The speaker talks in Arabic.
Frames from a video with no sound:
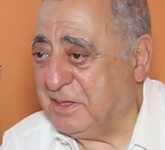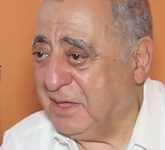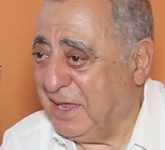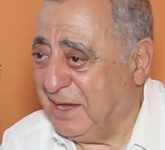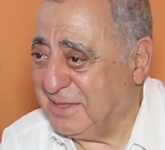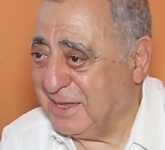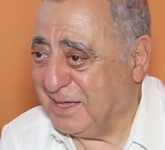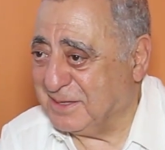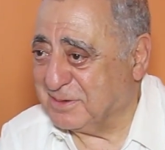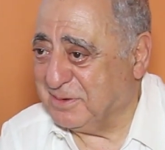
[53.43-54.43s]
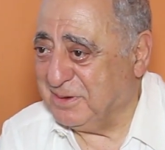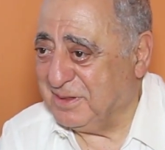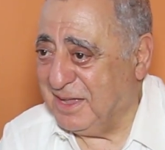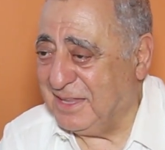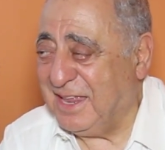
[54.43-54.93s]
كارثة غتكون
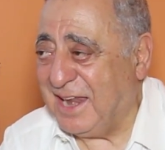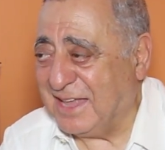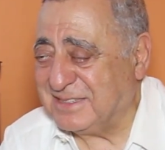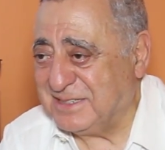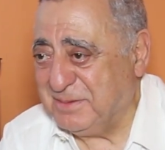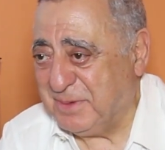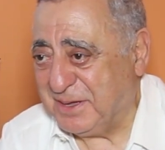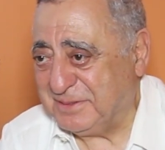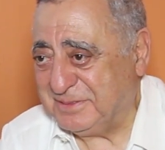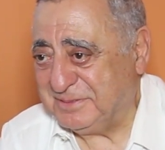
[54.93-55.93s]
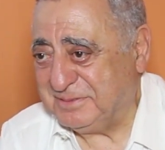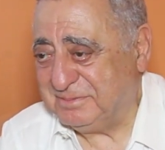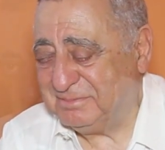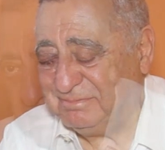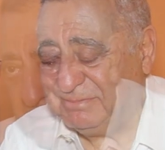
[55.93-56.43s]
هذه العاصمة
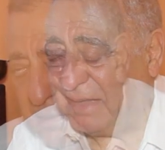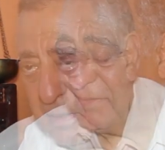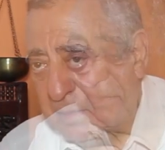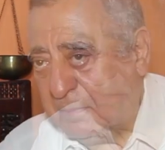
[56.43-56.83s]
معك نعم.